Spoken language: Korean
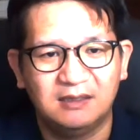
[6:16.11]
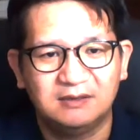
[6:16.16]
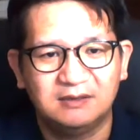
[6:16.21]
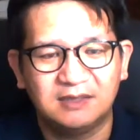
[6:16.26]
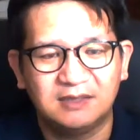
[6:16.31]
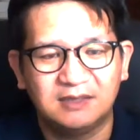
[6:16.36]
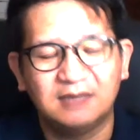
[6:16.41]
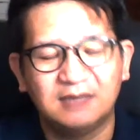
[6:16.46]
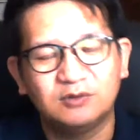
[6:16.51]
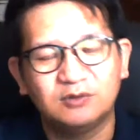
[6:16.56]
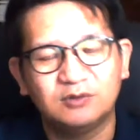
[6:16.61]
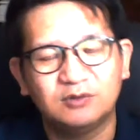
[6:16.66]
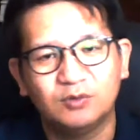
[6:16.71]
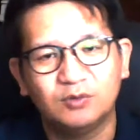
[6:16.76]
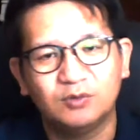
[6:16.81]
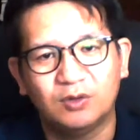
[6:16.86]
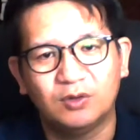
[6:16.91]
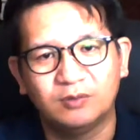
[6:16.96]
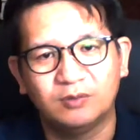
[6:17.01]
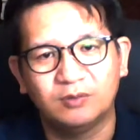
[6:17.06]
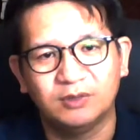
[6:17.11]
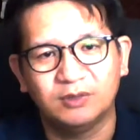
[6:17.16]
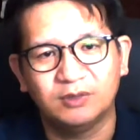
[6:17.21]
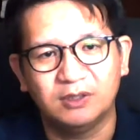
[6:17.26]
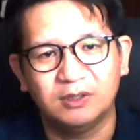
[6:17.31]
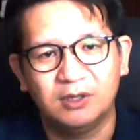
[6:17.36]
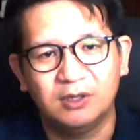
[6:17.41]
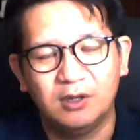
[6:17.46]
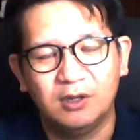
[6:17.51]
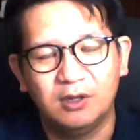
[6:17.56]
사랑하는 성도 여러분,
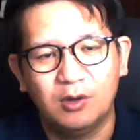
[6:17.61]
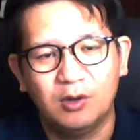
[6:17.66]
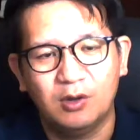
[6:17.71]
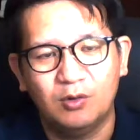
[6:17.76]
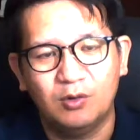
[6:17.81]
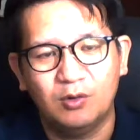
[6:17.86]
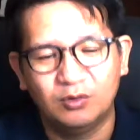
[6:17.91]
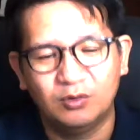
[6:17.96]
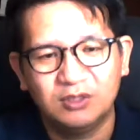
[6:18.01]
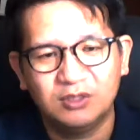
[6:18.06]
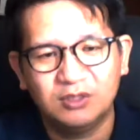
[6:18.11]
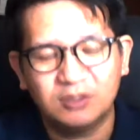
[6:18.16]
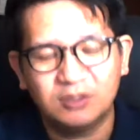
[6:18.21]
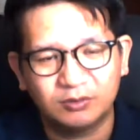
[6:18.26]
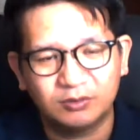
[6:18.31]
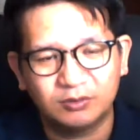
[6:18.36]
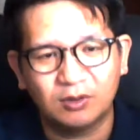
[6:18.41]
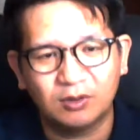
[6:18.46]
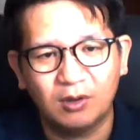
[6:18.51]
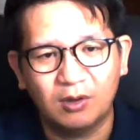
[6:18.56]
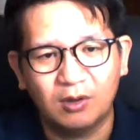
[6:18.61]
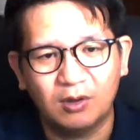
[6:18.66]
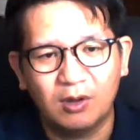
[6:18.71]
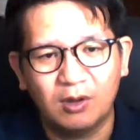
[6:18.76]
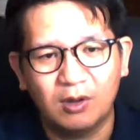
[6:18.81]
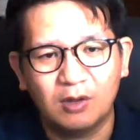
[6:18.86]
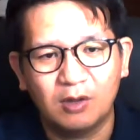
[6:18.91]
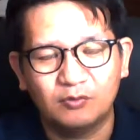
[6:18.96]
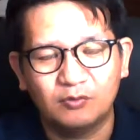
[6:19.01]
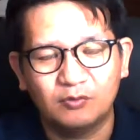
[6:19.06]
오늘서부터
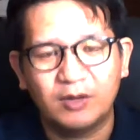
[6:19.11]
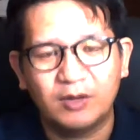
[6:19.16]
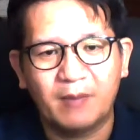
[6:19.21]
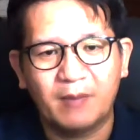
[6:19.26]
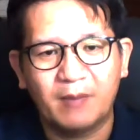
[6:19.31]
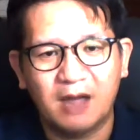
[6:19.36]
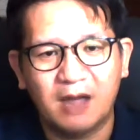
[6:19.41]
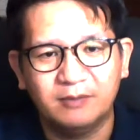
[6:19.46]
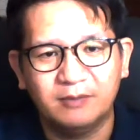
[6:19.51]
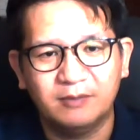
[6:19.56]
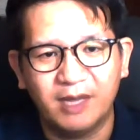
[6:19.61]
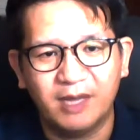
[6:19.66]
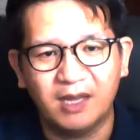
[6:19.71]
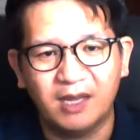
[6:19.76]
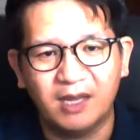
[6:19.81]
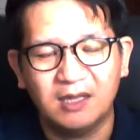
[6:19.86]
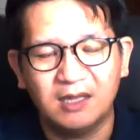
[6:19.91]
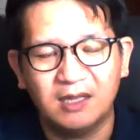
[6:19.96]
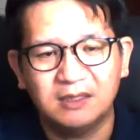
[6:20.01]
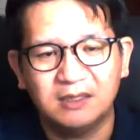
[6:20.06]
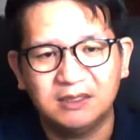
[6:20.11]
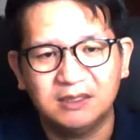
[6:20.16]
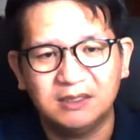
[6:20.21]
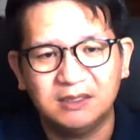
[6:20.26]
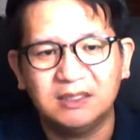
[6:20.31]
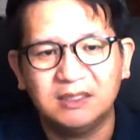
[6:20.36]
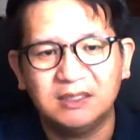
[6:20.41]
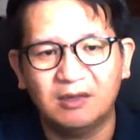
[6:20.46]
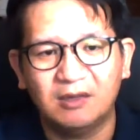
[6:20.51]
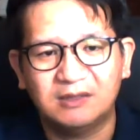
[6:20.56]
우리의 마음에 이
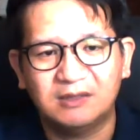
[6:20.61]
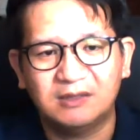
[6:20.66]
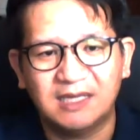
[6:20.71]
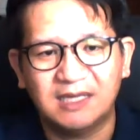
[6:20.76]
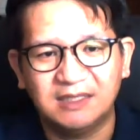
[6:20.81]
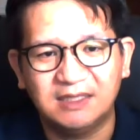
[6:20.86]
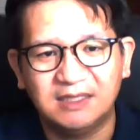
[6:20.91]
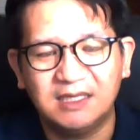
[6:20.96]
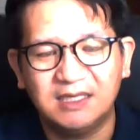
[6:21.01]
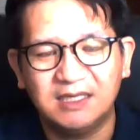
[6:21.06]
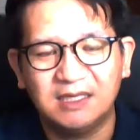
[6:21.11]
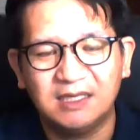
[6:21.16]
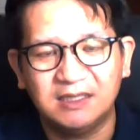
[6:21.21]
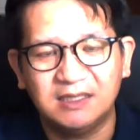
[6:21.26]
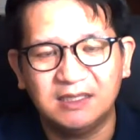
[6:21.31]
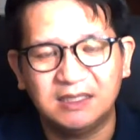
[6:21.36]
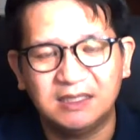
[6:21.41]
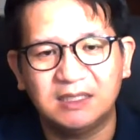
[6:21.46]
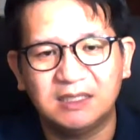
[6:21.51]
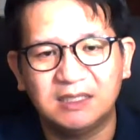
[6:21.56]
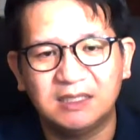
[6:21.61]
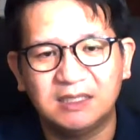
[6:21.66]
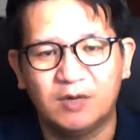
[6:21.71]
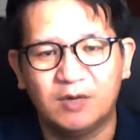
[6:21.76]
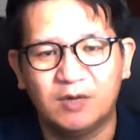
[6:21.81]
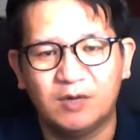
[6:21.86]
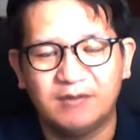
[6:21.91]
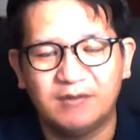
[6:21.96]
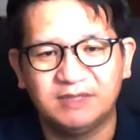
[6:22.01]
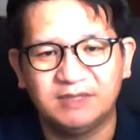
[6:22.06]
결단이 있기를
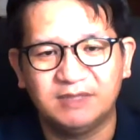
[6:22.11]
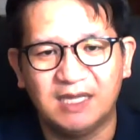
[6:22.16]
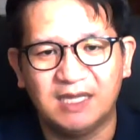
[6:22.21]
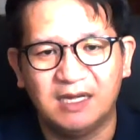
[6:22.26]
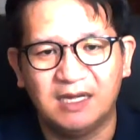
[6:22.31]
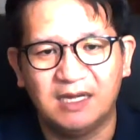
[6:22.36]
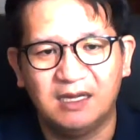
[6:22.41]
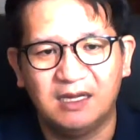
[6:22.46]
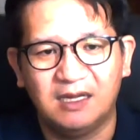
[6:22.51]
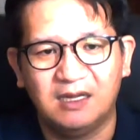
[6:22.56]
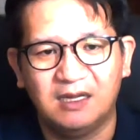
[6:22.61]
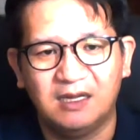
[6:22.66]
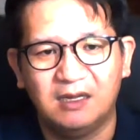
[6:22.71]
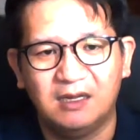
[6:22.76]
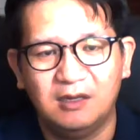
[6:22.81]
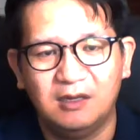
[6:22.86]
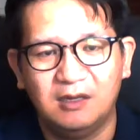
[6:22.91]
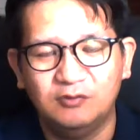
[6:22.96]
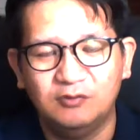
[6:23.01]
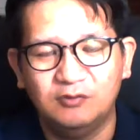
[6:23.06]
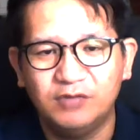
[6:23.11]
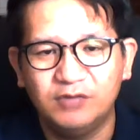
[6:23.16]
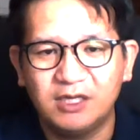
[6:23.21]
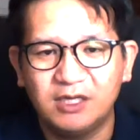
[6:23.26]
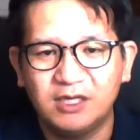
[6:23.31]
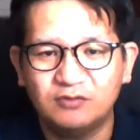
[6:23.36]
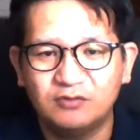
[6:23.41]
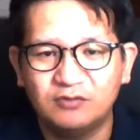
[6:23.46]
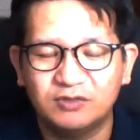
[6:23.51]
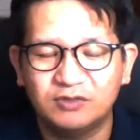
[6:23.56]
원합니다.
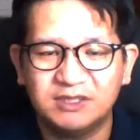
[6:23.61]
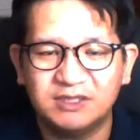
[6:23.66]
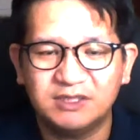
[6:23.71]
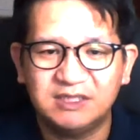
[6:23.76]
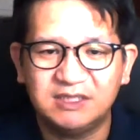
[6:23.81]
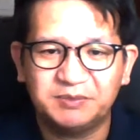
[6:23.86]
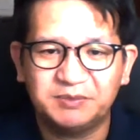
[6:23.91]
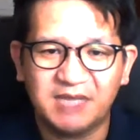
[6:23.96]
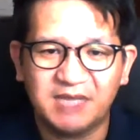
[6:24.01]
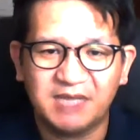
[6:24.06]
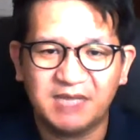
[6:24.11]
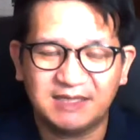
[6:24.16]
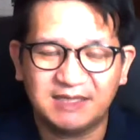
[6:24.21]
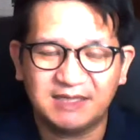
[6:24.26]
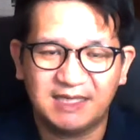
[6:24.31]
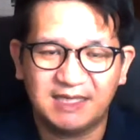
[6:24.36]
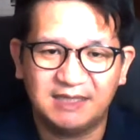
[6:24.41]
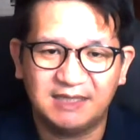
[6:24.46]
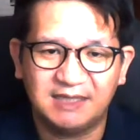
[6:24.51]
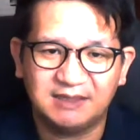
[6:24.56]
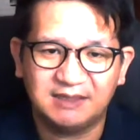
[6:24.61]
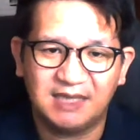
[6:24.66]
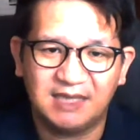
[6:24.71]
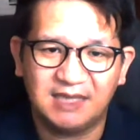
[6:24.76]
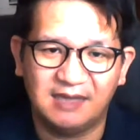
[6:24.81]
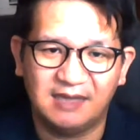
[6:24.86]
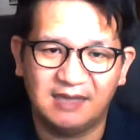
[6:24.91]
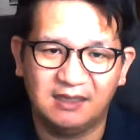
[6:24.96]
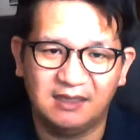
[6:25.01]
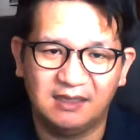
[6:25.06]
우리에게 주어진 24시간의
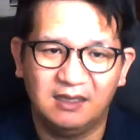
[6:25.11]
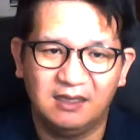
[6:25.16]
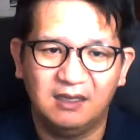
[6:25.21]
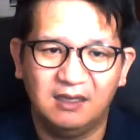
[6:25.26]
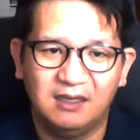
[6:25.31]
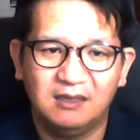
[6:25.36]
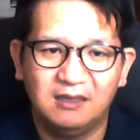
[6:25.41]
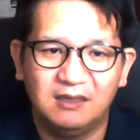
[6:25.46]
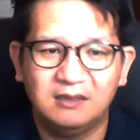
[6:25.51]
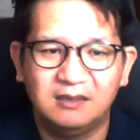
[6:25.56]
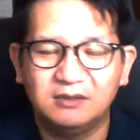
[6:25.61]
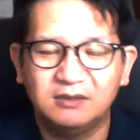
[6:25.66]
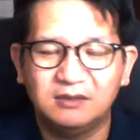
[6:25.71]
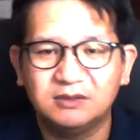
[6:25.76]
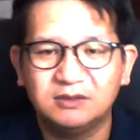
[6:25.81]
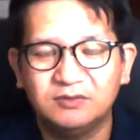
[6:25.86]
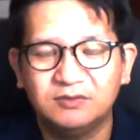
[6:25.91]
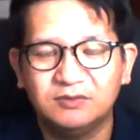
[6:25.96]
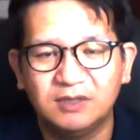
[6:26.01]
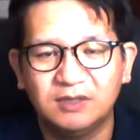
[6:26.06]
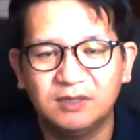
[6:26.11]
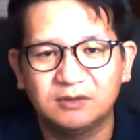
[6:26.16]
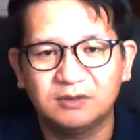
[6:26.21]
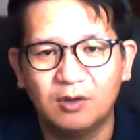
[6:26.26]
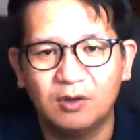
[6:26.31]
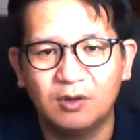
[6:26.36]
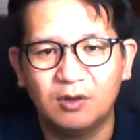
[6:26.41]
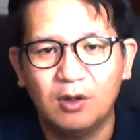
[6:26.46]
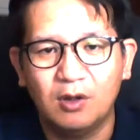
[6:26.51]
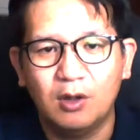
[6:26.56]
시간, 이것을
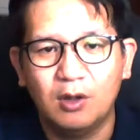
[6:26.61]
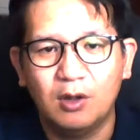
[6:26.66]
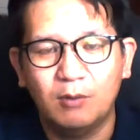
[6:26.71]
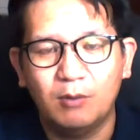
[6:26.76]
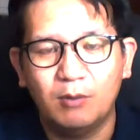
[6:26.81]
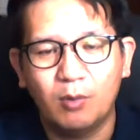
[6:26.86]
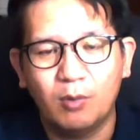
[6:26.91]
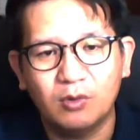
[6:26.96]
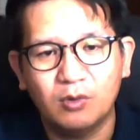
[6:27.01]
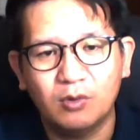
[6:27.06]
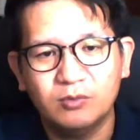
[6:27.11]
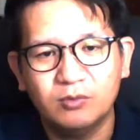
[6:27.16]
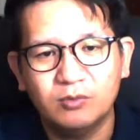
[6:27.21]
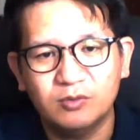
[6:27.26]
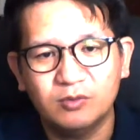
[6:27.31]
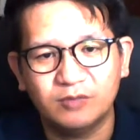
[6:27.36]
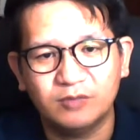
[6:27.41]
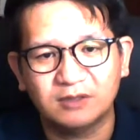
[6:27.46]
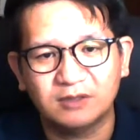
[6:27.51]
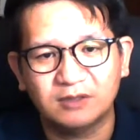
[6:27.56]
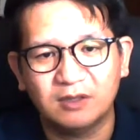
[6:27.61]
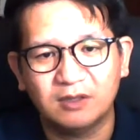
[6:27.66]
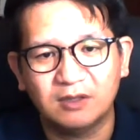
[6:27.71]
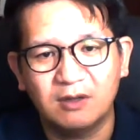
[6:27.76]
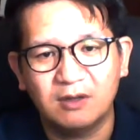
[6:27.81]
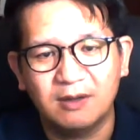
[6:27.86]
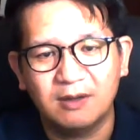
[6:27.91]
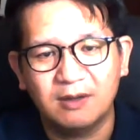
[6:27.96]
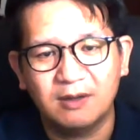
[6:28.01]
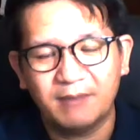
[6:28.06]
위해서, 복음을 위해서
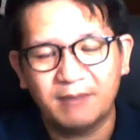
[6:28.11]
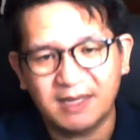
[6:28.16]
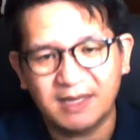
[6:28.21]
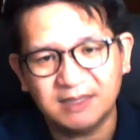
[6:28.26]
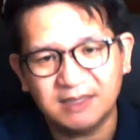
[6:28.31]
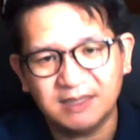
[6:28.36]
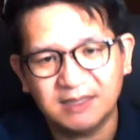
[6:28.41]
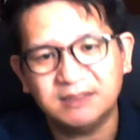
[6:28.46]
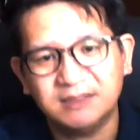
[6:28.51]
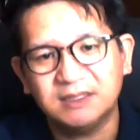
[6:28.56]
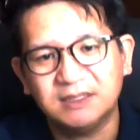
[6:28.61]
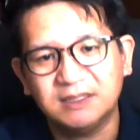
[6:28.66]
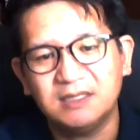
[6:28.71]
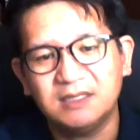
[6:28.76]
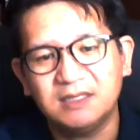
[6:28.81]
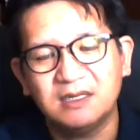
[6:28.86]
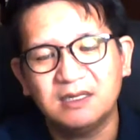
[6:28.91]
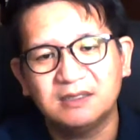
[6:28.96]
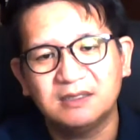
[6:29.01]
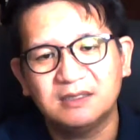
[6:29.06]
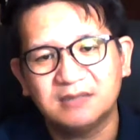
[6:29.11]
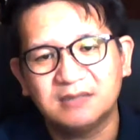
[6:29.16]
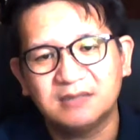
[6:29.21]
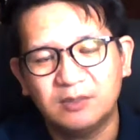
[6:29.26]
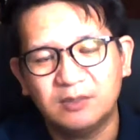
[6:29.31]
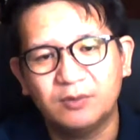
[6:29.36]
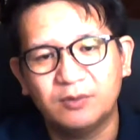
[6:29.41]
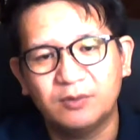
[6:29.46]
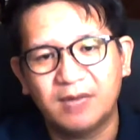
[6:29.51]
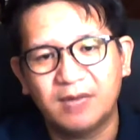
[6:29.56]
반드시
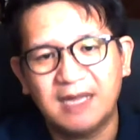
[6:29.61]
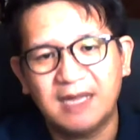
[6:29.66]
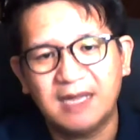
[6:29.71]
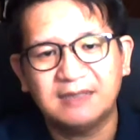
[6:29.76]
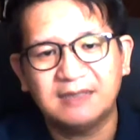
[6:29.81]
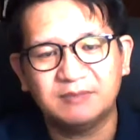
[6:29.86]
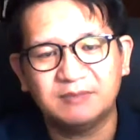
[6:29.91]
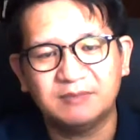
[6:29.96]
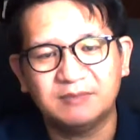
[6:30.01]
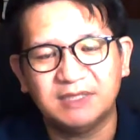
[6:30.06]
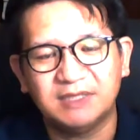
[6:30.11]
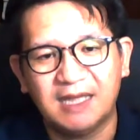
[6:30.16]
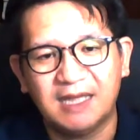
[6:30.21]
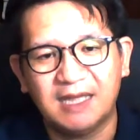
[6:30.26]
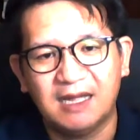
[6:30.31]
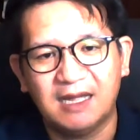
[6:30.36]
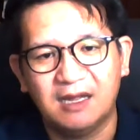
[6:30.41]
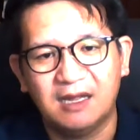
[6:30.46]
사용해야 됩니다.